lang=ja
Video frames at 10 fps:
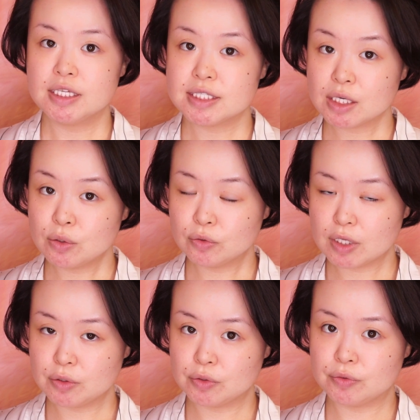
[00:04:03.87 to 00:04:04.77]
ザクロ
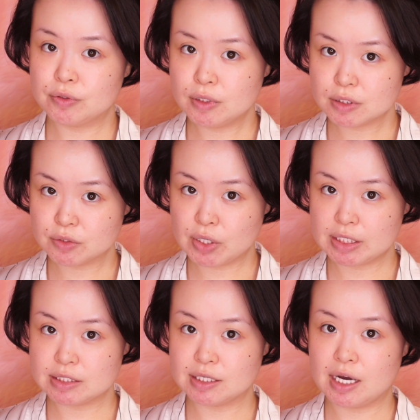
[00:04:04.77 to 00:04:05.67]
などのフルーツの
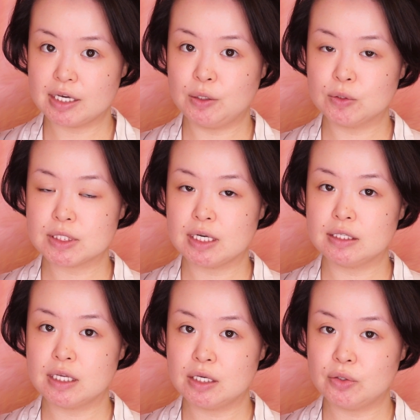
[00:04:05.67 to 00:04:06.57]
エキスが配合され
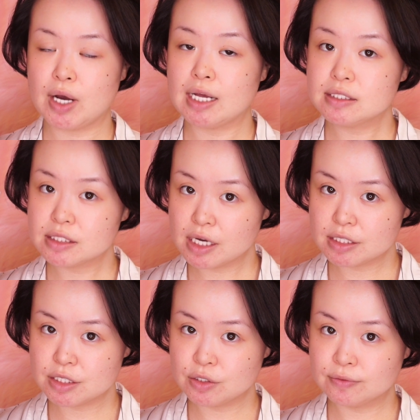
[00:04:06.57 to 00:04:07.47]
ている
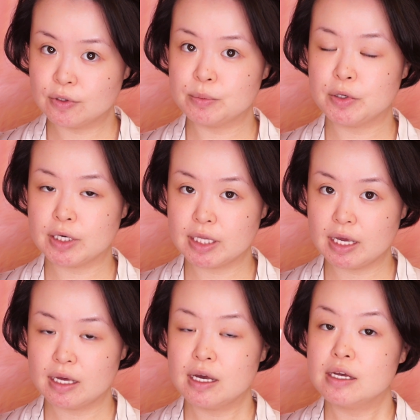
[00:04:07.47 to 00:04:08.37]
アンチエイジングフォーミュラで